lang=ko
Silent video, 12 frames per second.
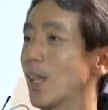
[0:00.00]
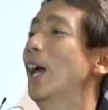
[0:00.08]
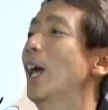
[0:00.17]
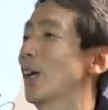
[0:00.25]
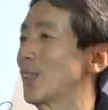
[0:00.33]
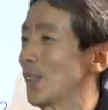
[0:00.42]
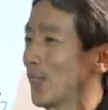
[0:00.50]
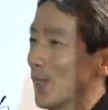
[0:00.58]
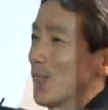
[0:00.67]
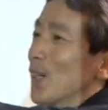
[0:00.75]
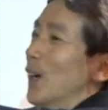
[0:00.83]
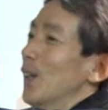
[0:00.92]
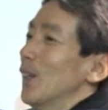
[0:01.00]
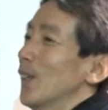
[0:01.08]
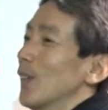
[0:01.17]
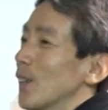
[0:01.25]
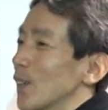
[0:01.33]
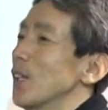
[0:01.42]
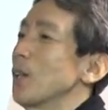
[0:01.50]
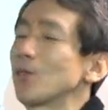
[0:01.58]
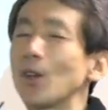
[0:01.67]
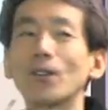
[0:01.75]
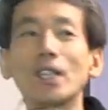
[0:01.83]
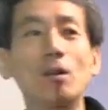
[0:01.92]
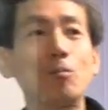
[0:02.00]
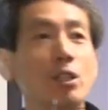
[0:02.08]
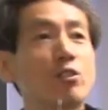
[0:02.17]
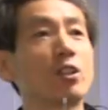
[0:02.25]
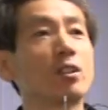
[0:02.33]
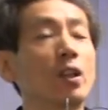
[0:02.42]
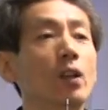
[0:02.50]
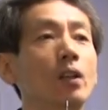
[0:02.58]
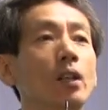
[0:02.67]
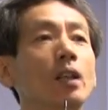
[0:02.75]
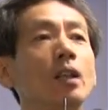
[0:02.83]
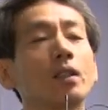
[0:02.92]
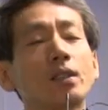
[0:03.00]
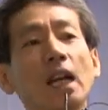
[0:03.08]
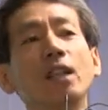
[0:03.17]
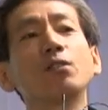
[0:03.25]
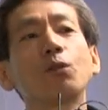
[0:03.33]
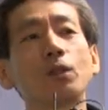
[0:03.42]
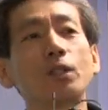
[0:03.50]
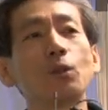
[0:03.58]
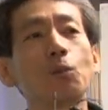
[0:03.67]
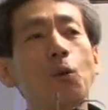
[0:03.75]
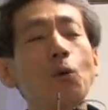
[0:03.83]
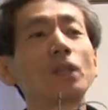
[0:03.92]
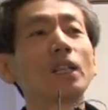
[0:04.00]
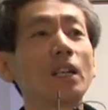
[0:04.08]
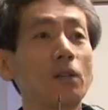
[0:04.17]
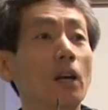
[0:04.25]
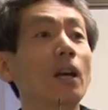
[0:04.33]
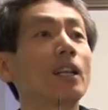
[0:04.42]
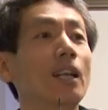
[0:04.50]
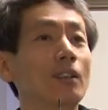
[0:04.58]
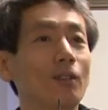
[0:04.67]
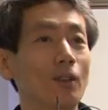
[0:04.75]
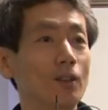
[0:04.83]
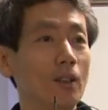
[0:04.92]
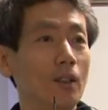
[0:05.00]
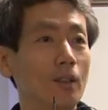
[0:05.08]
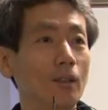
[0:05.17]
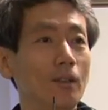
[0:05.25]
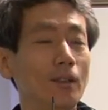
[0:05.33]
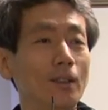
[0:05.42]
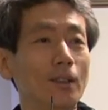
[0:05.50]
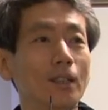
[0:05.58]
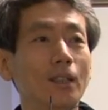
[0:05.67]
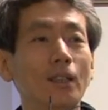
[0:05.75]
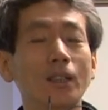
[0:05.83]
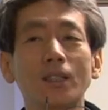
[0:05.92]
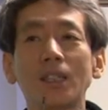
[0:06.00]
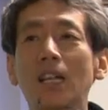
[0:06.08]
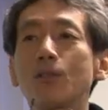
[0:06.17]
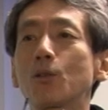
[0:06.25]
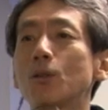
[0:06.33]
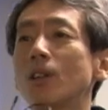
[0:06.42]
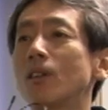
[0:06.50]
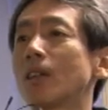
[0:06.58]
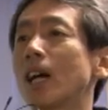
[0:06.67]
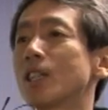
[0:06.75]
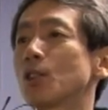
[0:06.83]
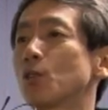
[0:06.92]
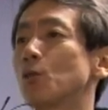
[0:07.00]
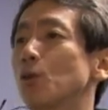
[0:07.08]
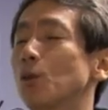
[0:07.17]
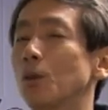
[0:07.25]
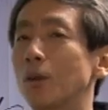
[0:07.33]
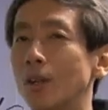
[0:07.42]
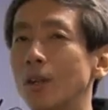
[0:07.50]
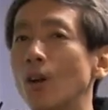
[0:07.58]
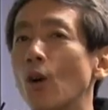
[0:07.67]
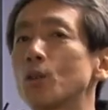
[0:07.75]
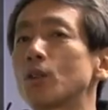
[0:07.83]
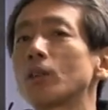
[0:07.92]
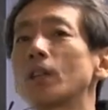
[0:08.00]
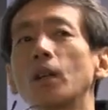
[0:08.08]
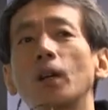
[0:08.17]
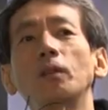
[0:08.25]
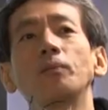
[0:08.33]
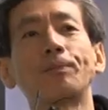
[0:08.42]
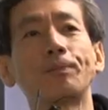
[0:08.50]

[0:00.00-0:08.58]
네, 그렇죠. 선생님 정답 맞추셨어요. 잔소리도 포기가 돼야 되는 거죠. 잔소리를 가지고 어떻게